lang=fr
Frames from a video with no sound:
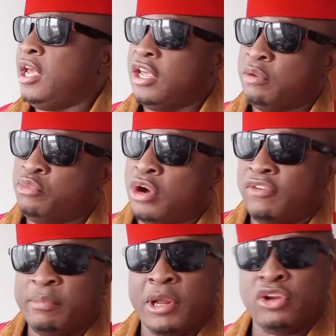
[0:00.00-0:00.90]
et moi
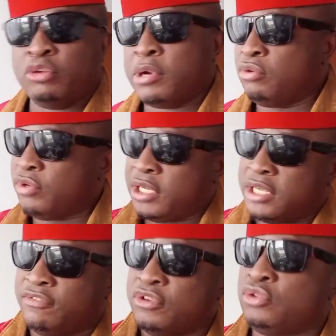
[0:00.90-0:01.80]
avec Malando Mangoulé
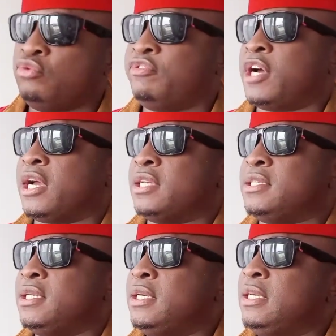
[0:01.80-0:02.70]
qui est venu tout
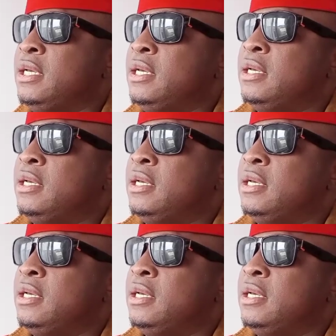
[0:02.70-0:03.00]
fracasser.